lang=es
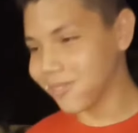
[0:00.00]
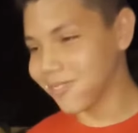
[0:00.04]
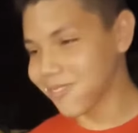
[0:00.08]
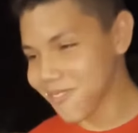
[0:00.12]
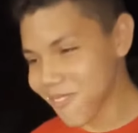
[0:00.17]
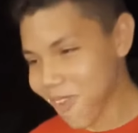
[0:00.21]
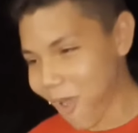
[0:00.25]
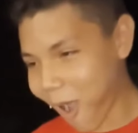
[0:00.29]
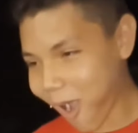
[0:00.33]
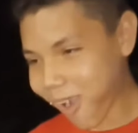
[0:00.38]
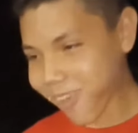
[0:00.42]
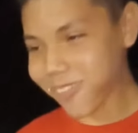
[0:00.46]

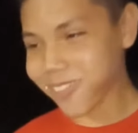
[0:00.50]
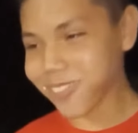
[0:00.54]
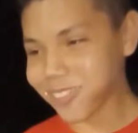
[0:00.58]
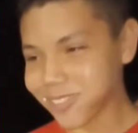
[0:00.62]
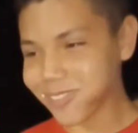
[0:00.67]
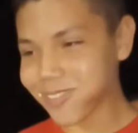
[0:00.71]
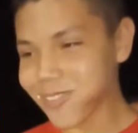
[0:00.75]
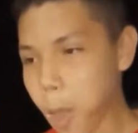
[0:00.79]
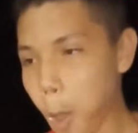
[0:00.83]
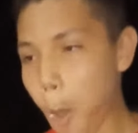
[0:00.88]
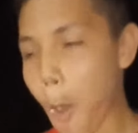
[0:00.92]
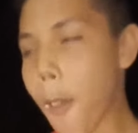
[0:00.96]
tener más
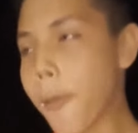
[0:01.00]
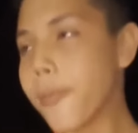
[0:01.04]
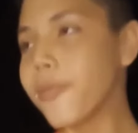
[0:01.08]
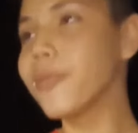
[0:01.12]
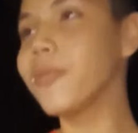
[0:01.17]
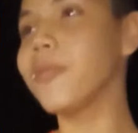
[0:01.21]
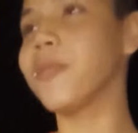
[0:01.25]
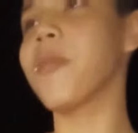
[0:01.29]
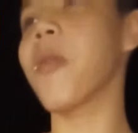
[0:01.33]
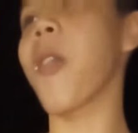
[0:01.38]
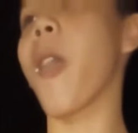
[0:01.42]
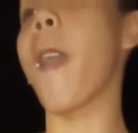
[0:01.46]

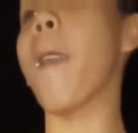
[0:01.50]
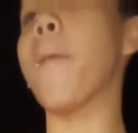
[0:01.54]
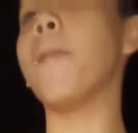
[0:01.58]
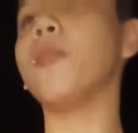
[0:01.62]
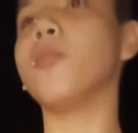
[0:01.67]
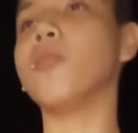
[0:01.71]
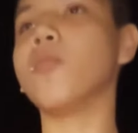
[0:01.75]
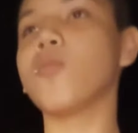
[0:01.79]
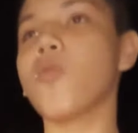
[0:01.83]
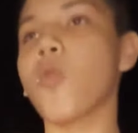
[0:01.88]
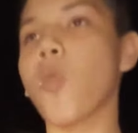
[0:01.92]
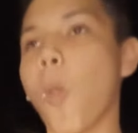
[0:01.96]
precisión.
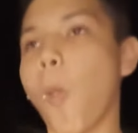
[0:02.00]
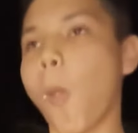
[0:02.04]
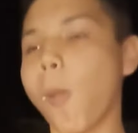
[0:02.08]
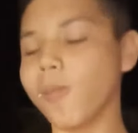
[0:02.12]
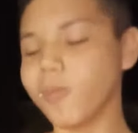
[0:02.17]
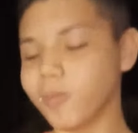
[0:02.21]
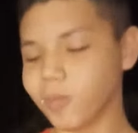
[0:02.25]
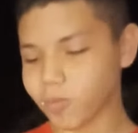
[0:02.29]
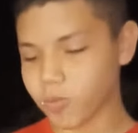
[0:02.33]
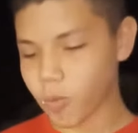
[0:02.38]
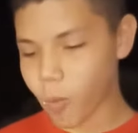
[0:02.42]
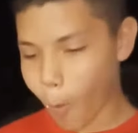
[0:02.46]
Para
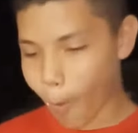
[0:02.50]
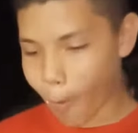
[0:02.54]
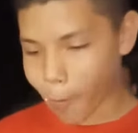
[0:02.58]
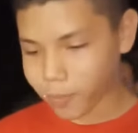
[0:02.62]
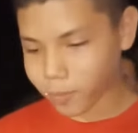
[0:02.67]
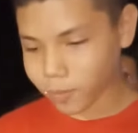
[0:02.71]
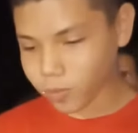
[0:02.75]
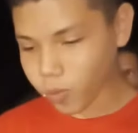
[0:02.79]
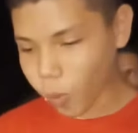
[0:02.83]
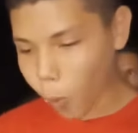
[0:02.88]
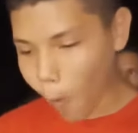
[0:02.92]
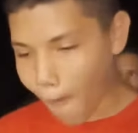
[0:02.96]
tener más
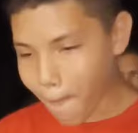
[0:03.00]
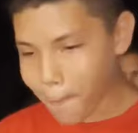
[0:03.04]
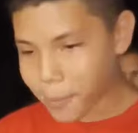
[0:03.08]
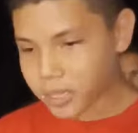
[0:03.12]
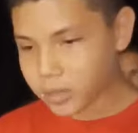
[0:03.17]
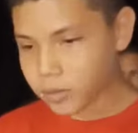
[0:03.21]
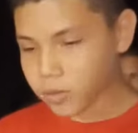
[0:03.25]
precisión.